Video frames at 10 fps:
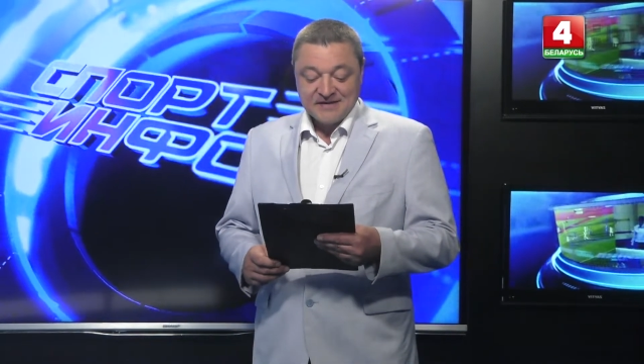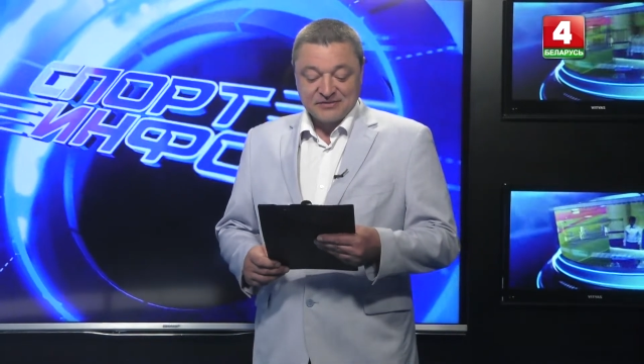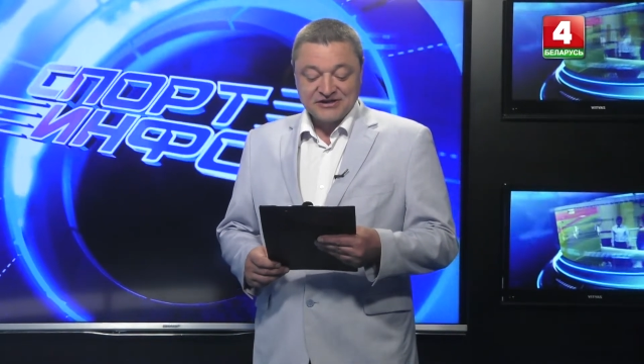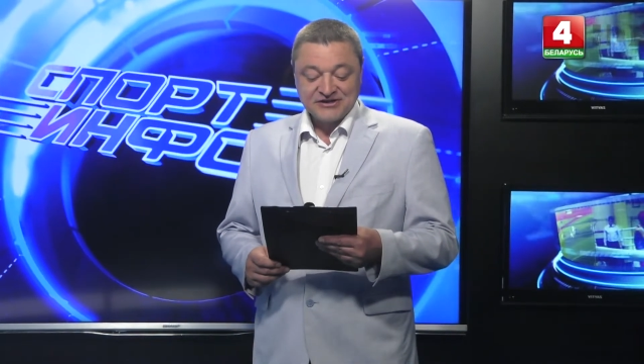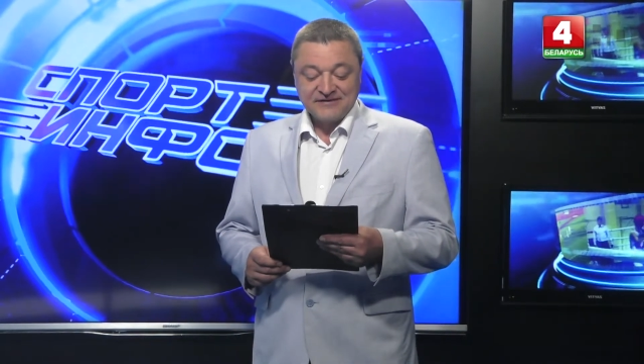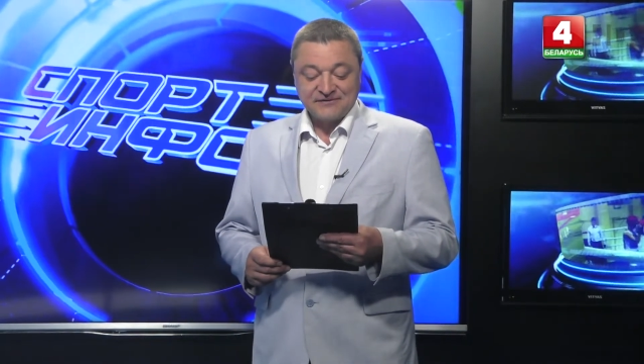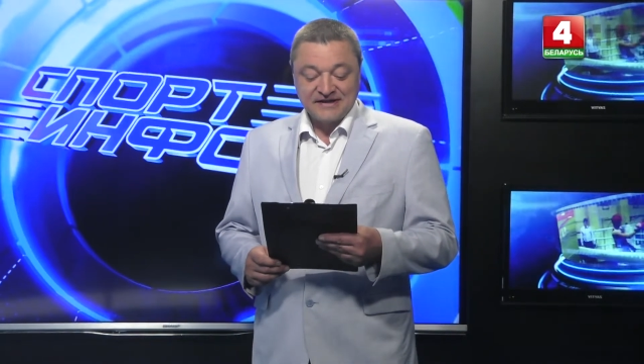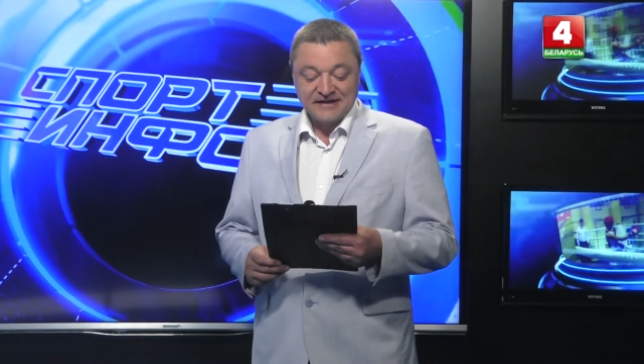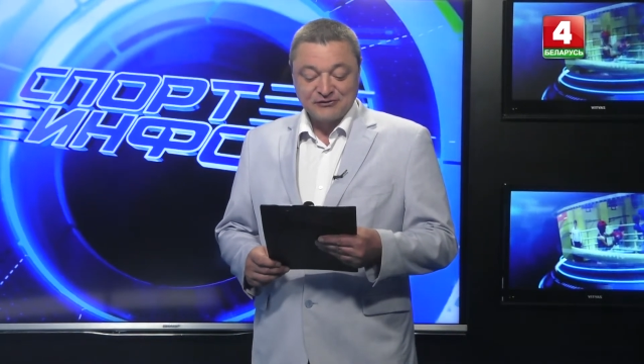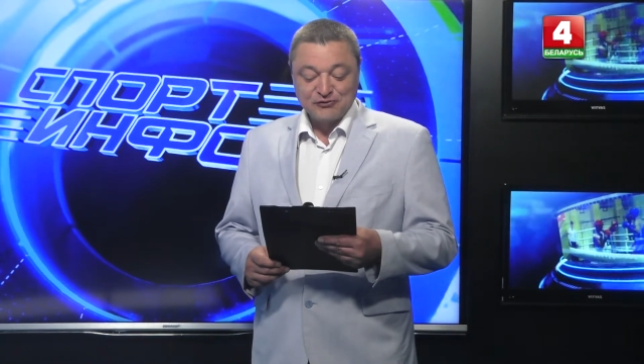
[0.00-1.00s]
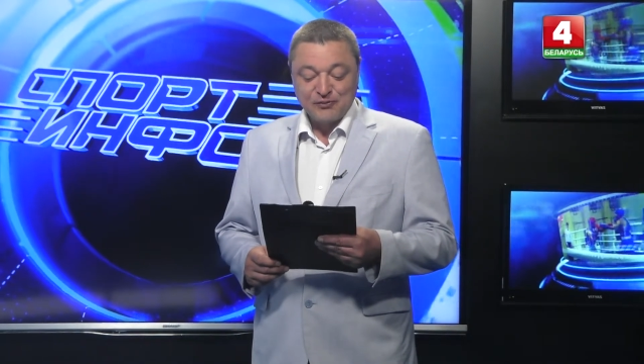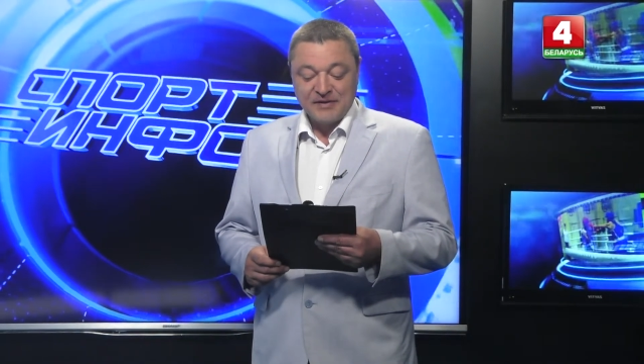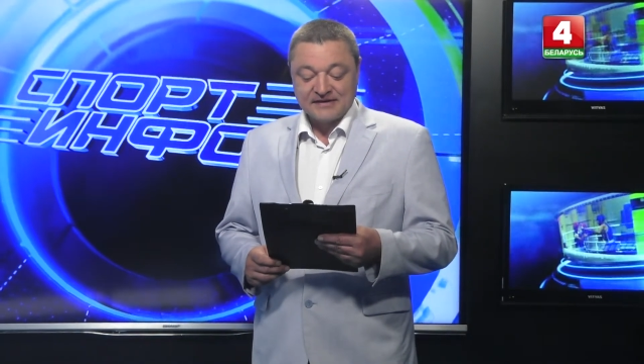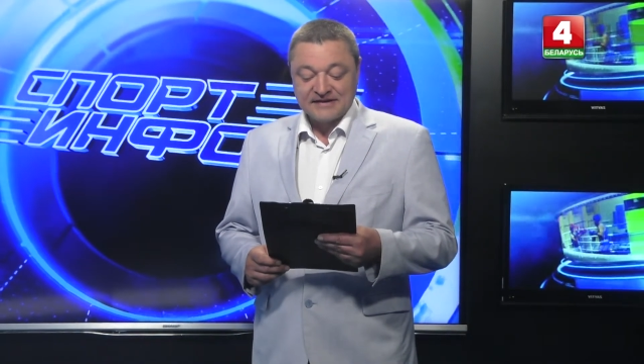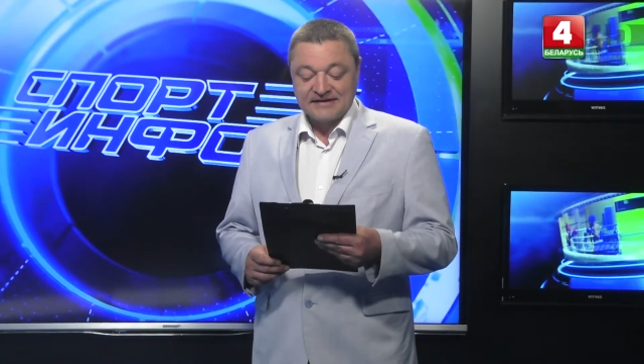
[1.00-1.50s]
Прыжки в длину,
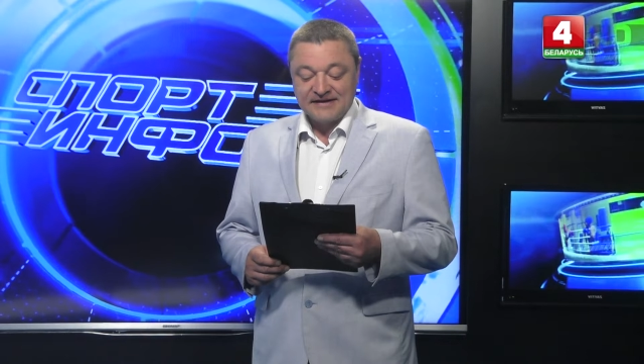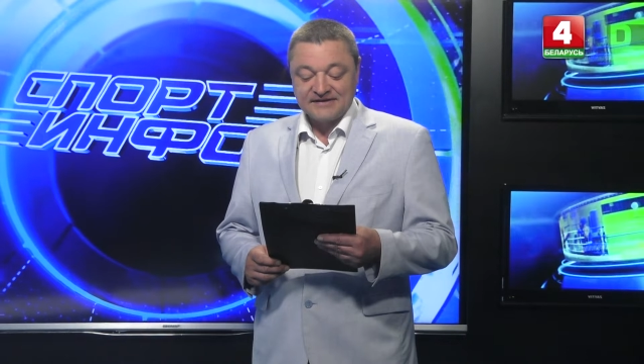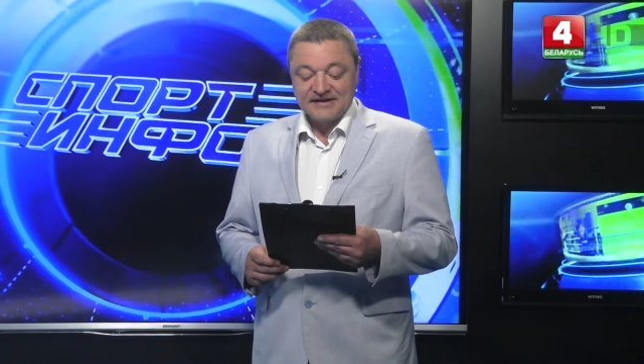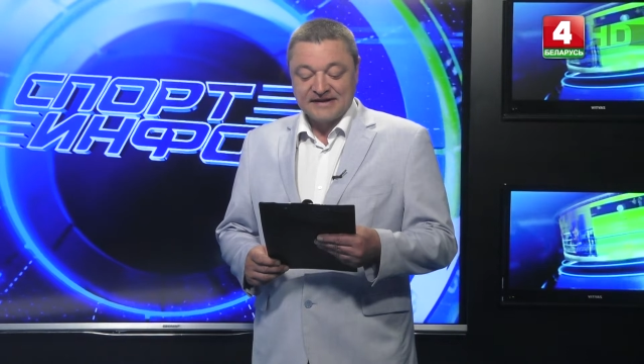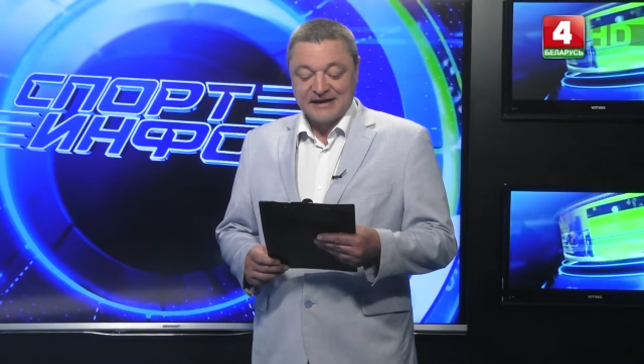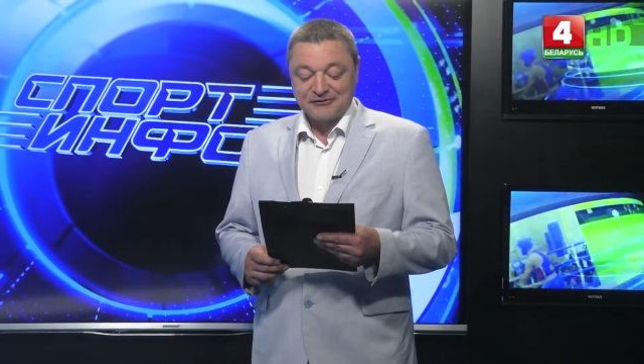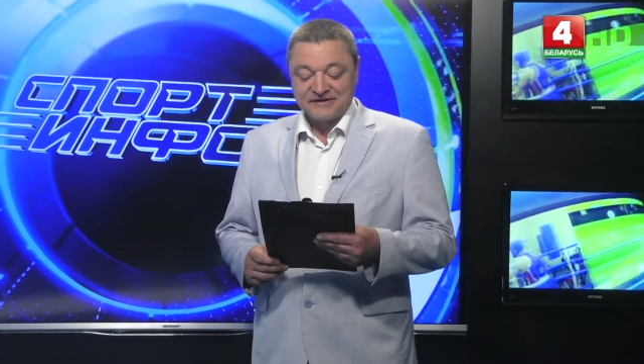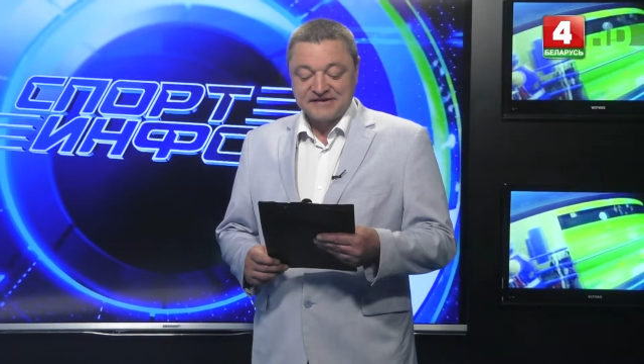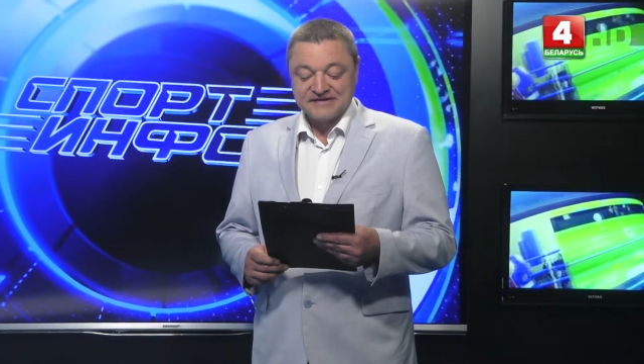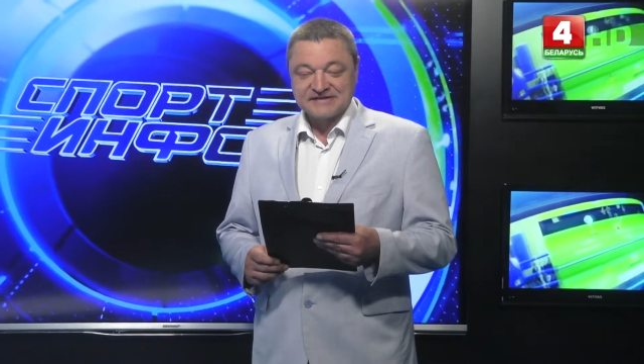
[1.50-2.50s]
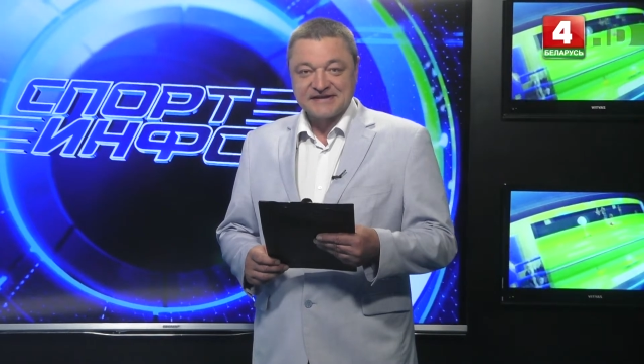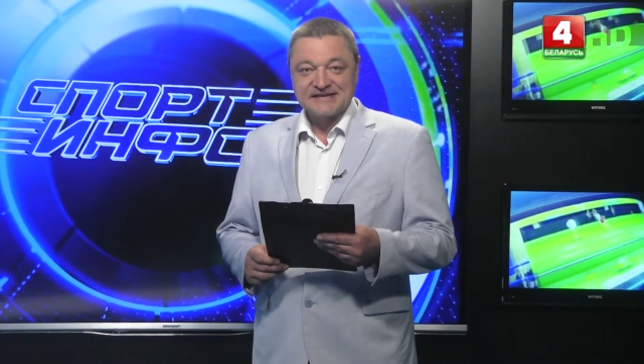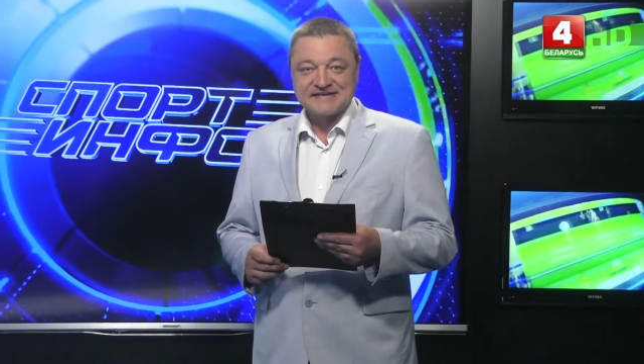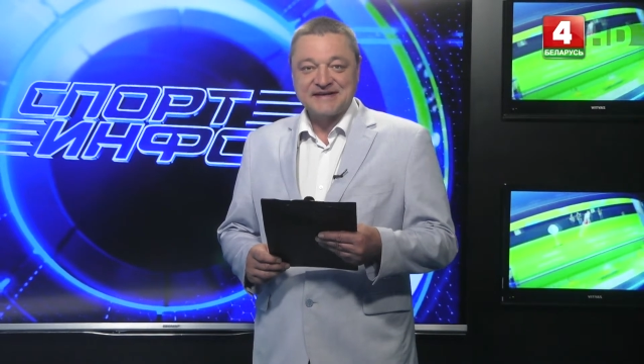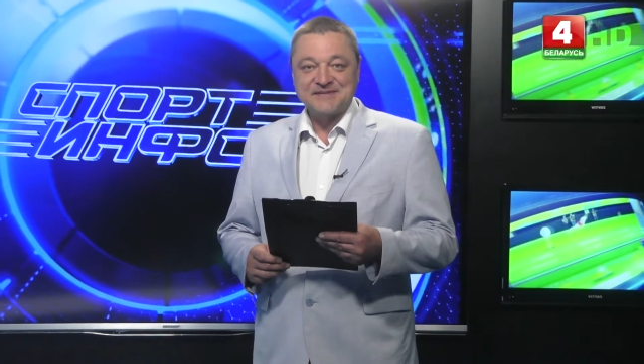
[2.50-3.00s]
бег на длинные и короткие
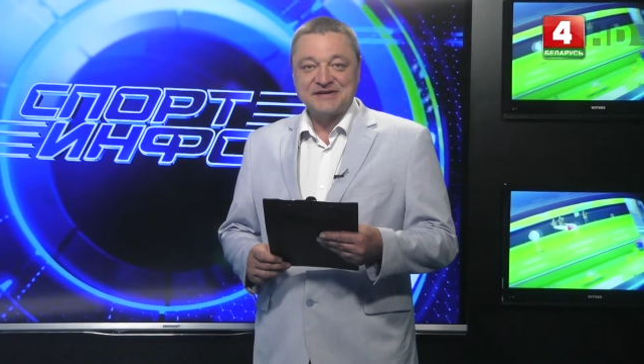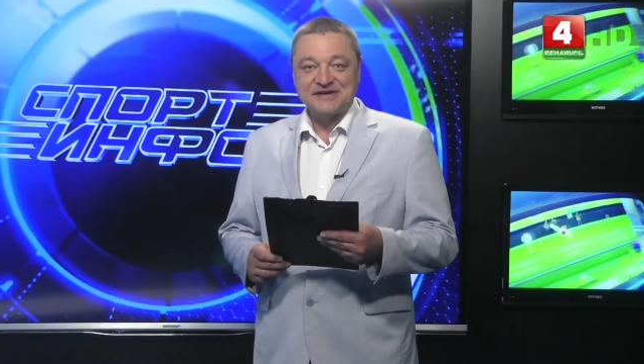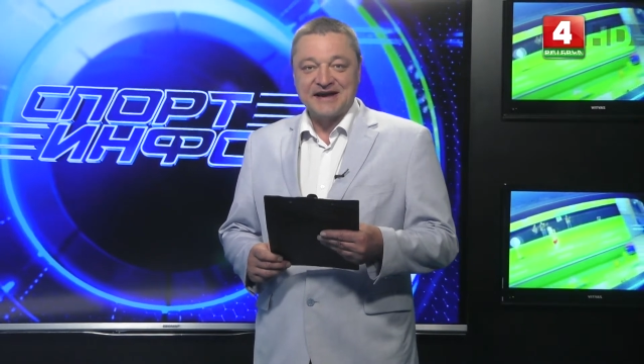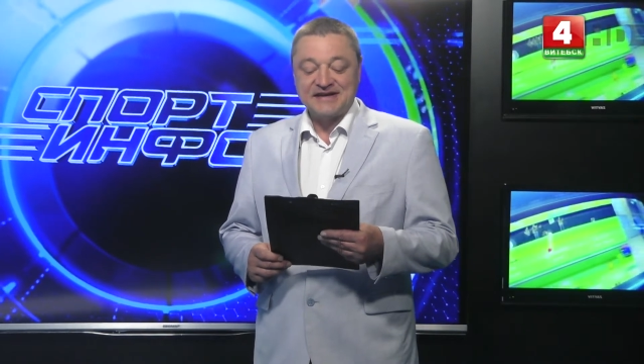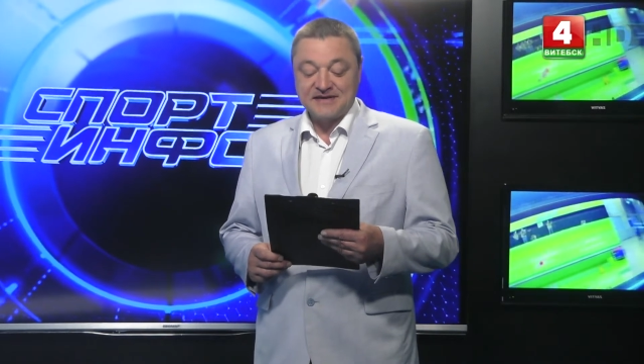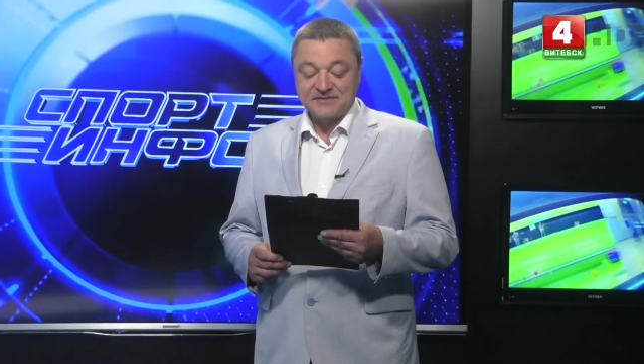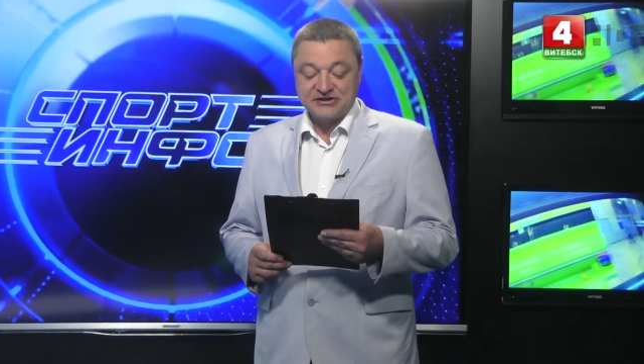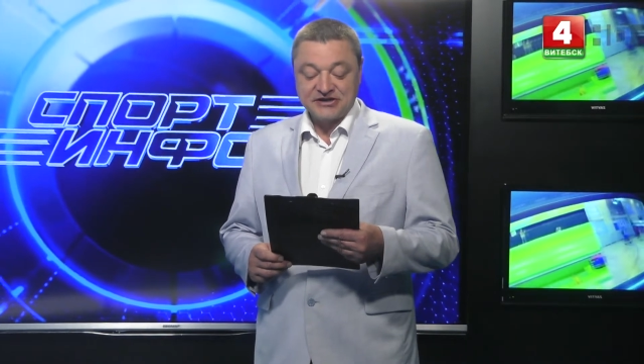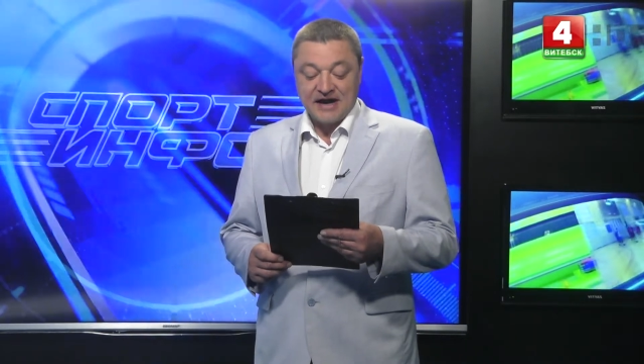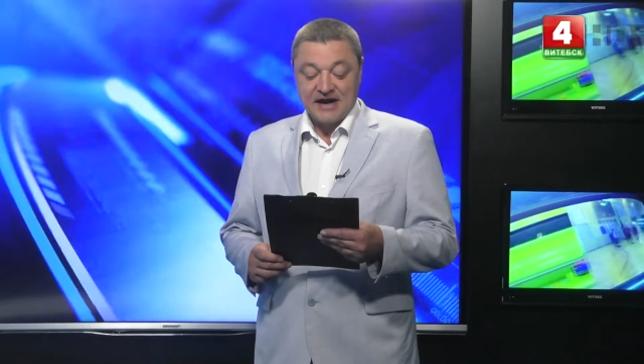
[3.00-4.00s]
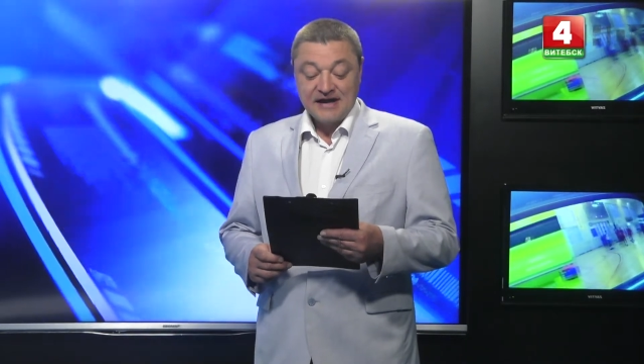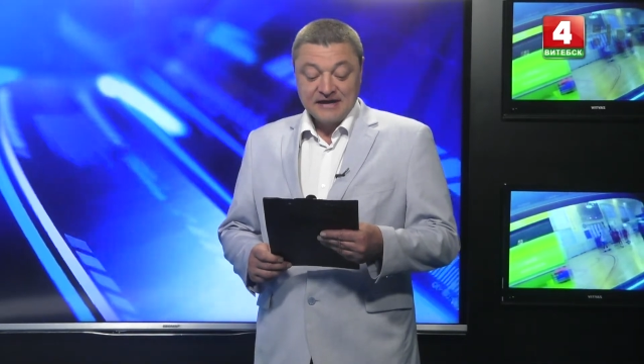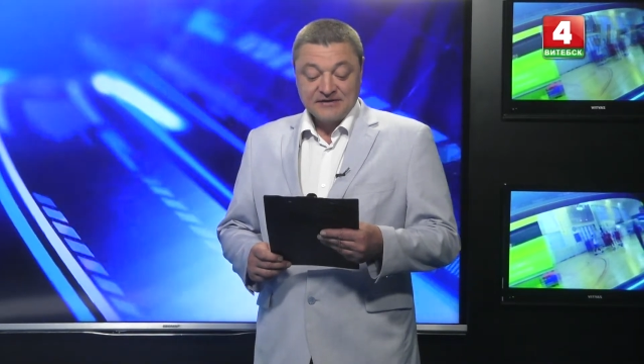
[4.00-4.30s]
дистанции, метание мяча.